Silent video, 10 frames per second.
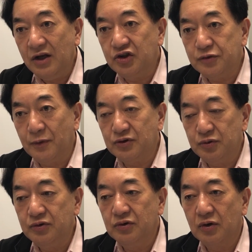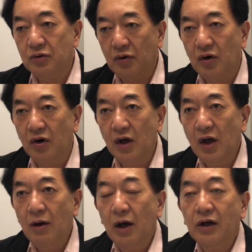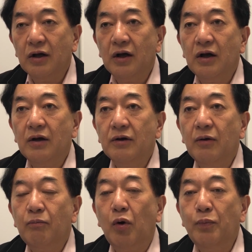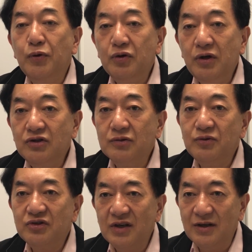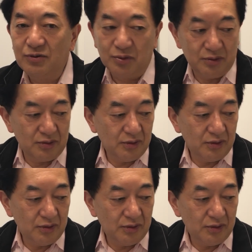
五つ星運動をポピュリズム政党と